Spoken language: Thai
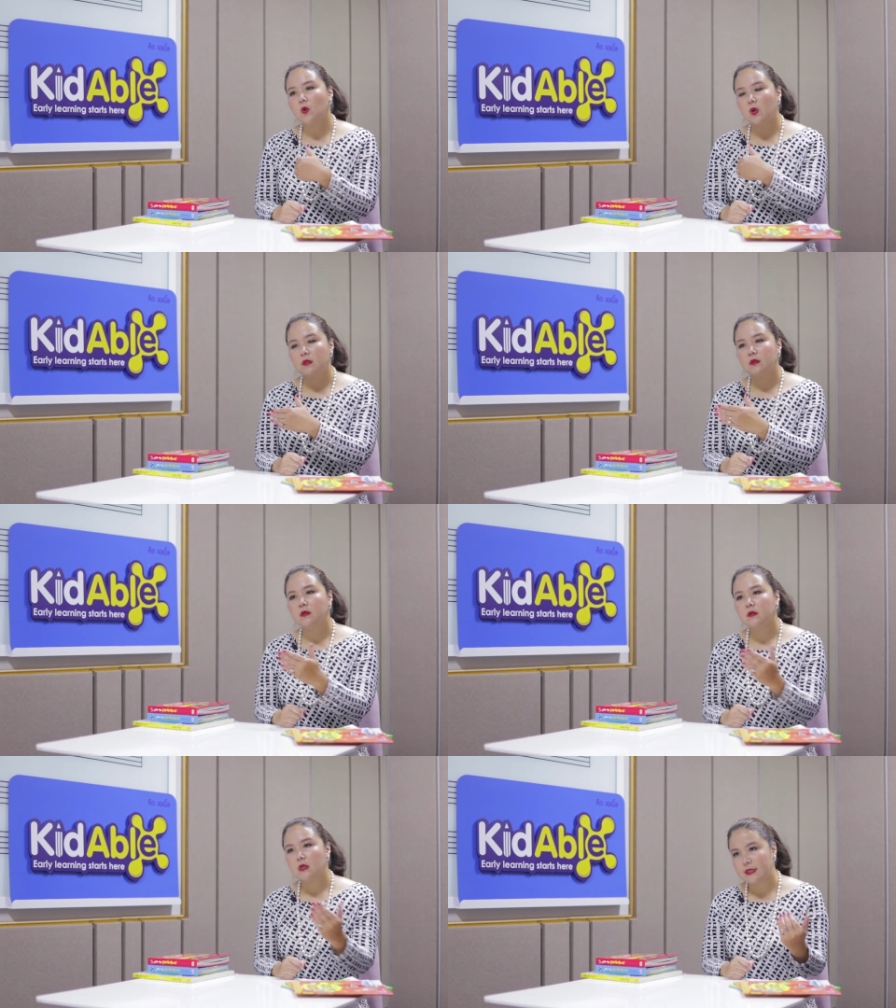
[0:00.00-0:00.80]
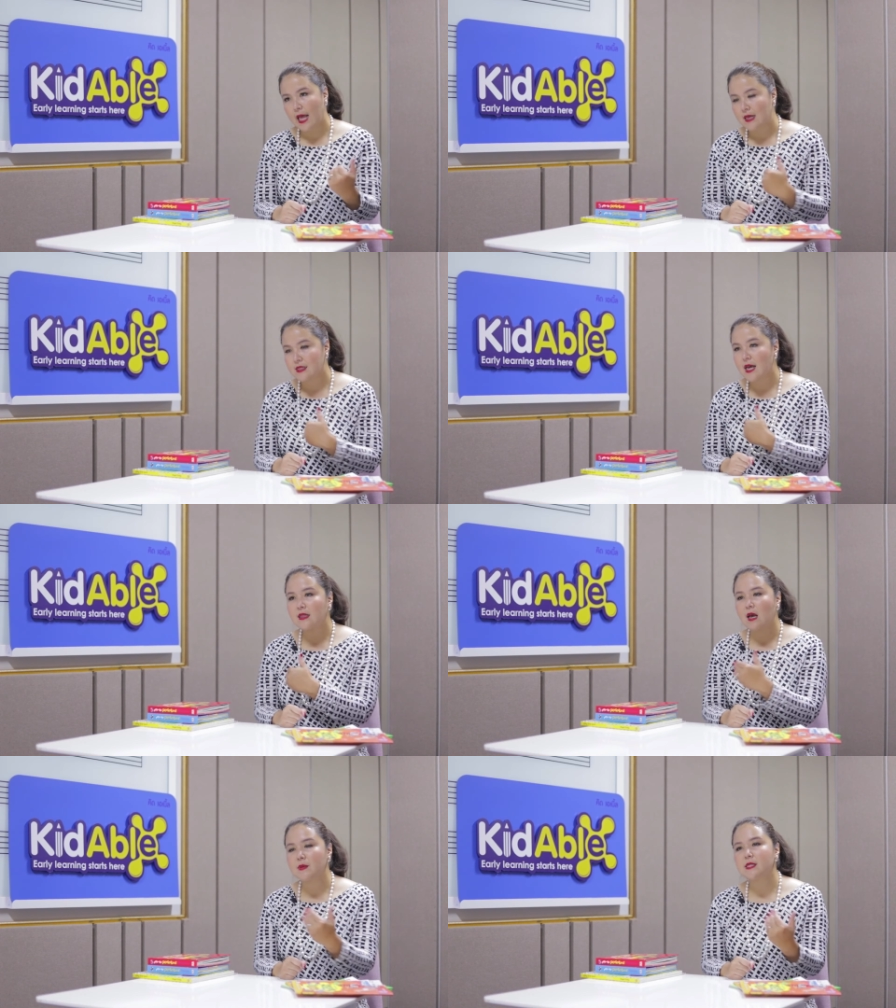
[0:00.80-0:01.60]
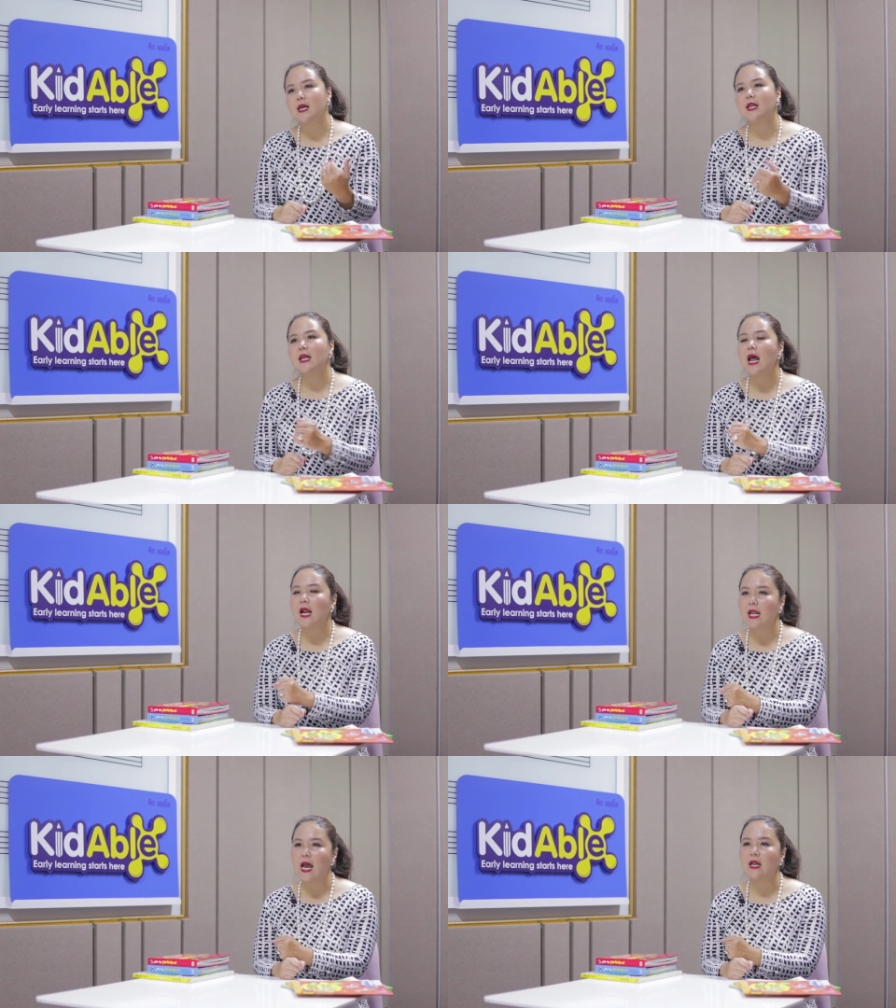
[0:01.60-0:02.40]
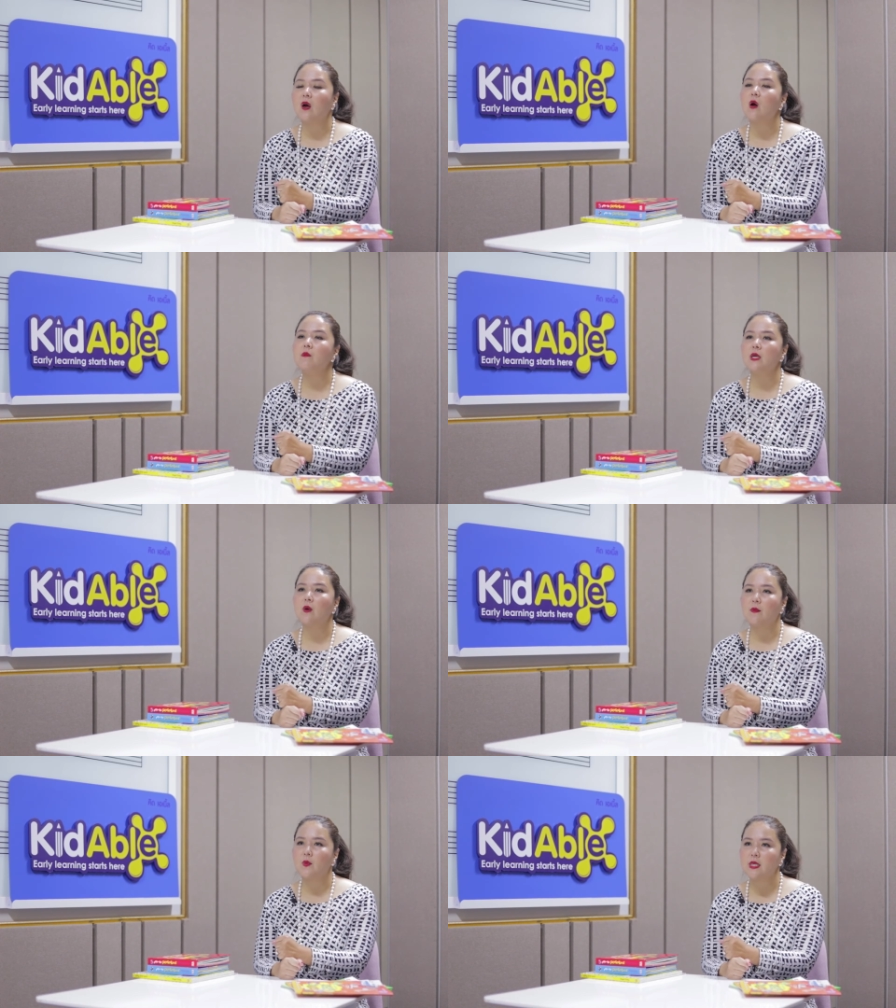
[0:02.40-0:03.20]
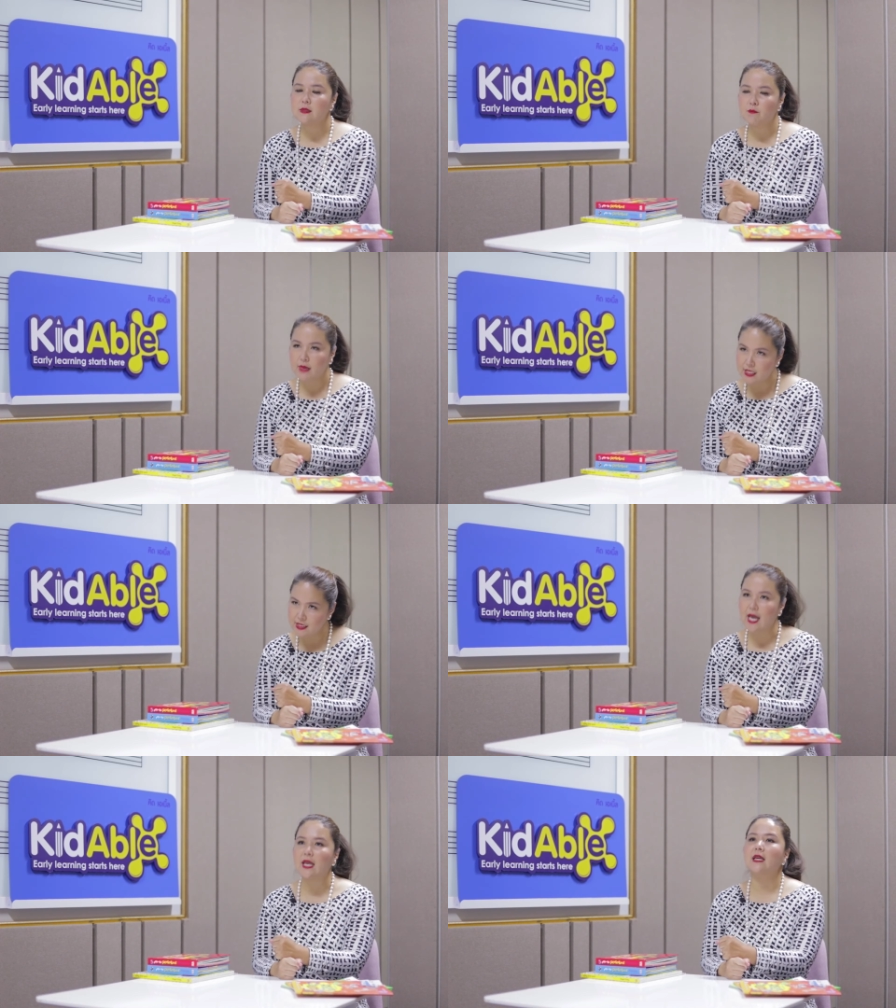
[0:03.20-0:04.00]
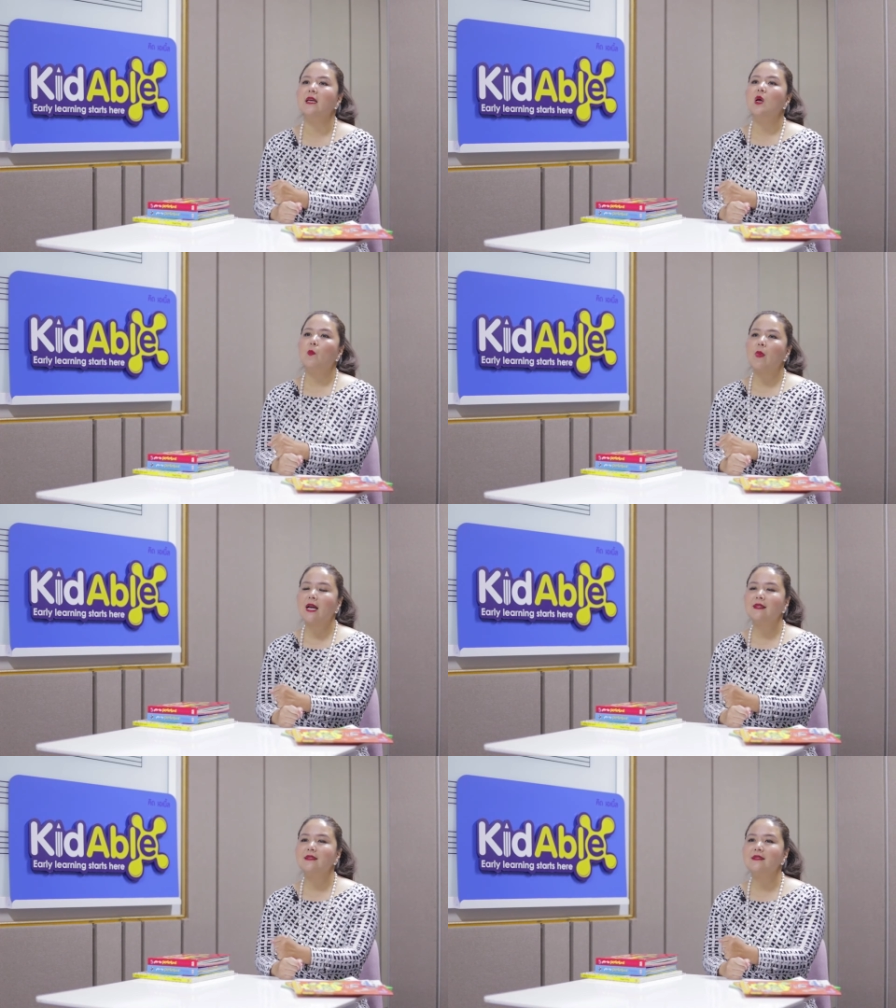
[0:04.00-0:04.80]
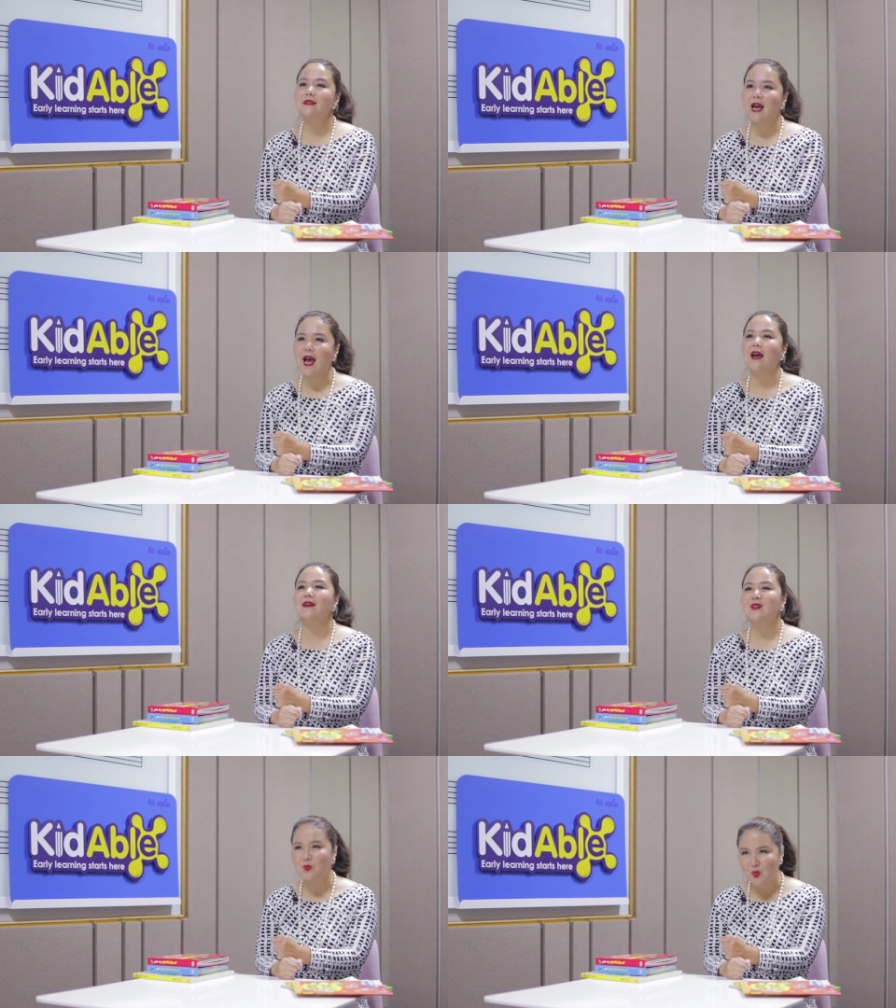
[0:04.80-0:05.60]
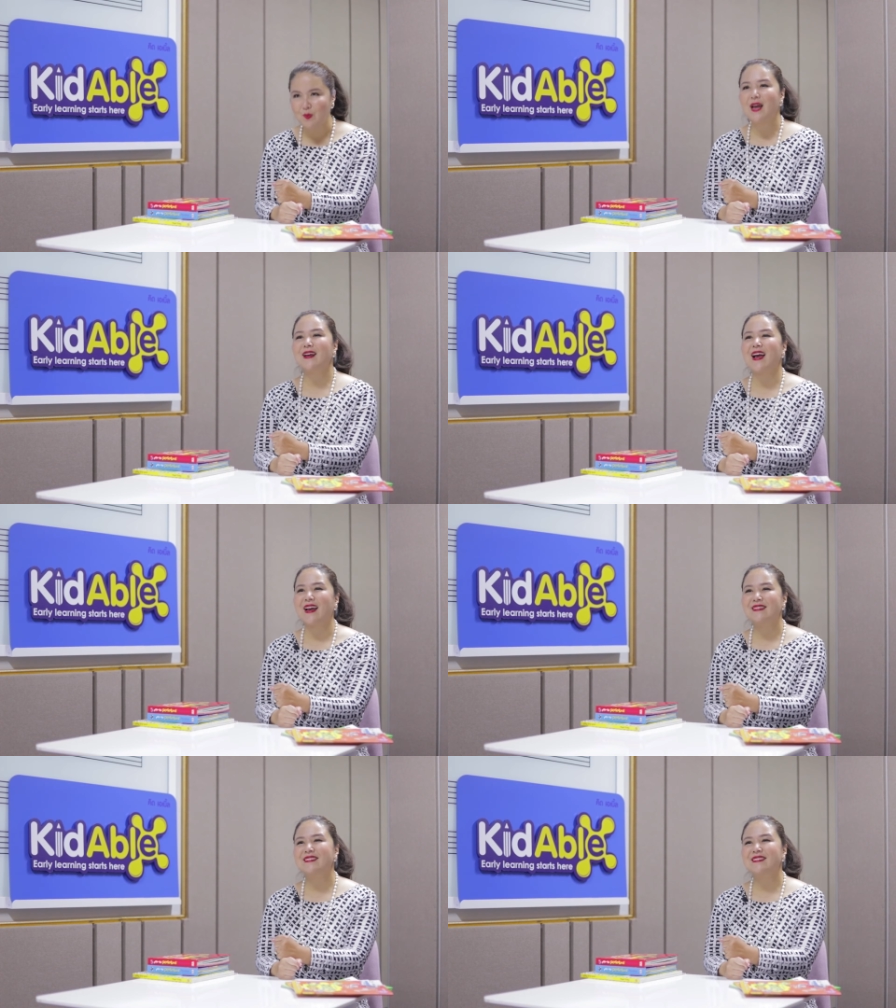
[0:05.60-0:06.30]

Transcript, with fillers: คนต่างชาติต่างภาษาได้หลากหลายแล้วก็มีความมั่นใจมากขึ้นค่ะขอบคุณมากค่ะ